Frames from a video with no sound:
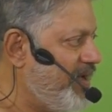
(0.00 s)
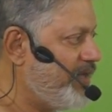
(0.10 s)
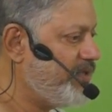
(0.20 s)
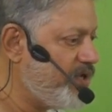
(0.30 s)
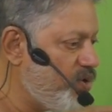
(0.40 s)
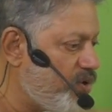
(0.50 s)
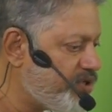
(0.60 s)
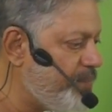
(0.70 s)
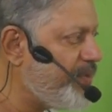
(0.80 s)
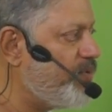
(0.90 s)
அந்த
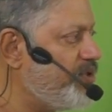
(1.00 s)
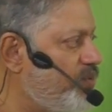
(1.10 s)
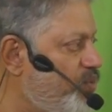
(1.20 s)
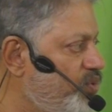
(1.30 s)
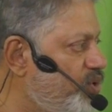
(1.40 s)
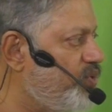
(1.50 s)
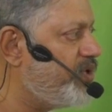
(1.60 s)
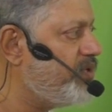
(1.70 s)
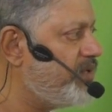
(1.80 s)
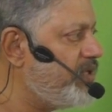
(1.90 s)
யோசிப்பை வந்து
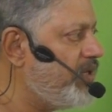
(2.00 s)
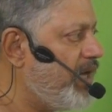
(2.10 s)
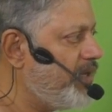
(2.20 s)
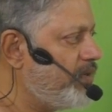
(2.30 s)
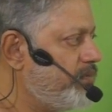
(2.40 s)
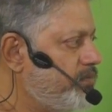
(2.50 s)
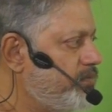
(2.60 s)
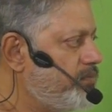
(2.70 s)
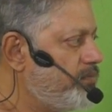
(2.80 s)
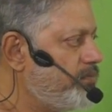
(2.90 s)
உந்துவது வந்து நான்
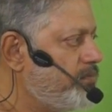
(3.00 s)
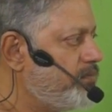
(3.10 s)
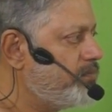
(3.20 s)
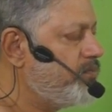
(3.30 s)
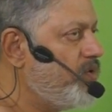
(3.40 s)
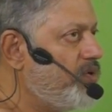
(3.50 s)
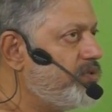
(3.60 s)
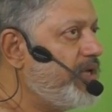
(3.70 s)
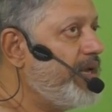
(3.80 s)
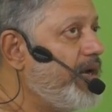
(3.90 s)

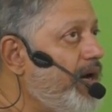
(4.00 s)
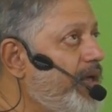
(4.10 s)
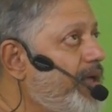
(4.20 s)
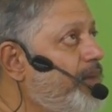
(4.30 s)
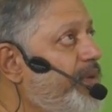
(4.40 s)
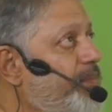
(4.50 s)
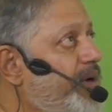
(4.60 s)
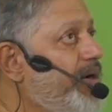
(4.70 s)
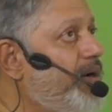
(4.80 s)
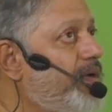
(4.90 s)
சரி நாளைக்கு அப்படி
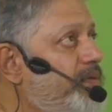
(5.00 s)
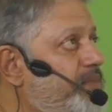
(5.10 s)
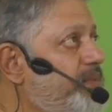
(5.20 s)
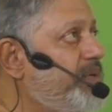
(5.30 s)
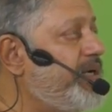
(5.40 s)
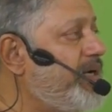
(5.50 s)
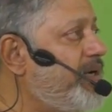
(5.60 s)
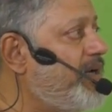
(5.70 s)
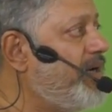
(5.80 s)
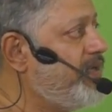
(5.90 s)
பண்ணிடலாம் இப்படி
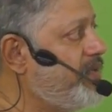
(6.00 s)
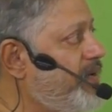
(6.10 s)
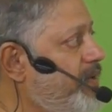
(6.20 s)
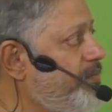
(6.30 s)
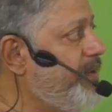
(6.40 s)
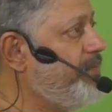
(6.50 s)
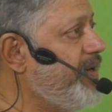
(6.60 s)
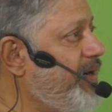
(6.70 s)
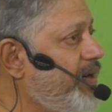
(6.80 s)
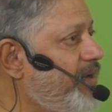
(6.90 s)
பண்ணிடலாம் அடுத்த வாரம் இப்படி
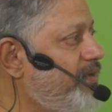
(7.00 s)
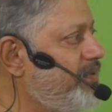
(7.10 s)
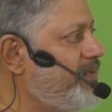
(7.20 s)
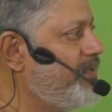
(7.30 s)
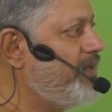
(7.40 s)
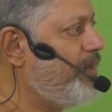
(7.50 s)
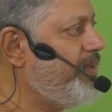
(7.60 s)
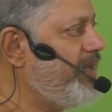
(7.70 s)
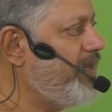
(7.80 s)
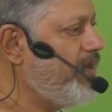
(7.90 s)
பண்ணிடலாம்
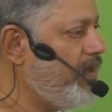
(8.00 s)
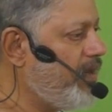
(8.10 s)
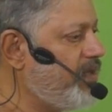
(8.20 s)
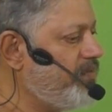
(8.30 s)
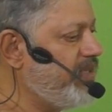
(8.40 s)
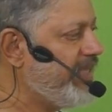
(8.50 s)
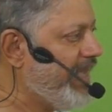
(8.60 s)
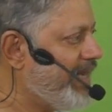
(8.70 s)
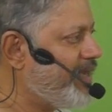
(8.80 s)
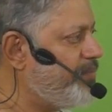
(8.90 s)
அப்படின்னு நான் வந்து
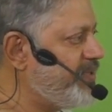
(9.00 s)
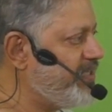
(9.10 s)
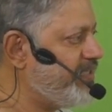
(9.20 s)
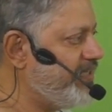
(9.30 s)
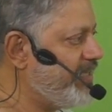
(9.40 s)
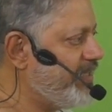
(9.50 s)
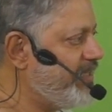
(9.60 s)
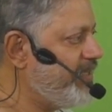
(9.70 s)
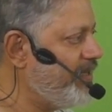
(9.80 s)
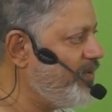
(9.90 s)
எனக்கை பற்றி
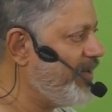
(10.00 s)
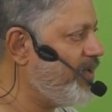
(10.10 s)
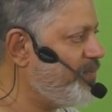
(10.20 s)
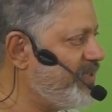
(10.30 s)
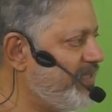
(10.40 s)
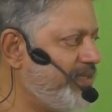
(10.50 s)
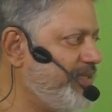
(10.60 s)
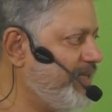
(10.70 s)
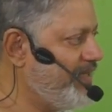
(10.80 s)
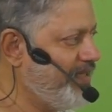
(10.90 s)
சிந்திக்குது என்னுடைய பற்றி
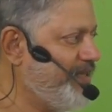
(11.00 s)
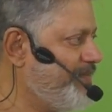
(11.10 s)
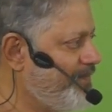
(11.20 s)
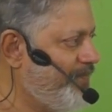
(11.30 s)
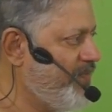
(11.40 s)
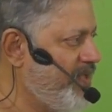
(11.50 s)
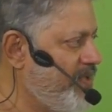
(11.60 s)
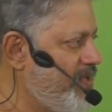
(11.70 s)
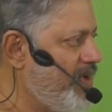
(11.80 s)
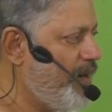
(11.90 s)
சிந்திக்குது
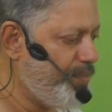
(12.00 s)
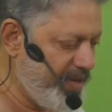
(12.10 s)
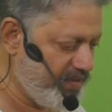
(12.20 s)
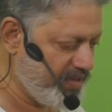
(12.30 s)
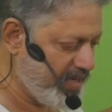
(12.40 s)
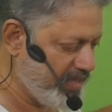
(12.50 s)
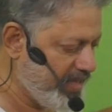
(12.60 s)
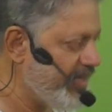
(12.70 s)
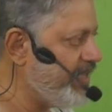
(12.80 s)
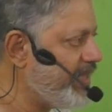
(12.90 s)
அப்படி வந்து அங்கே
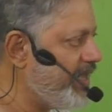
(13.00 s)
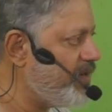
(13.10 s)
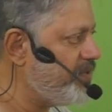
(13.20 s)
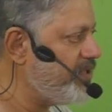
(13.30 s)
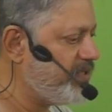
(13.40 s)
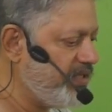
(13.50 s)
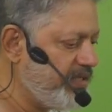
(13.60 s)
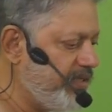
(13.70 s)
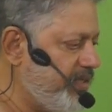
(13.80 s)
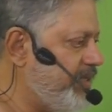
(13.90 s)
தனி தேக்கம் வந்து
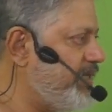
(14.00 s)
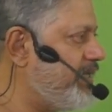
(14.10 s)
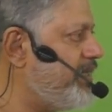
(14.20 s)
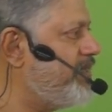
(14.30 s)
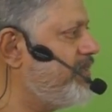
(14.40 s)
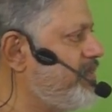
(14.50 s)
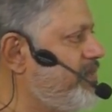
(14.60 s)
கிருகிருகிருகிருன்னு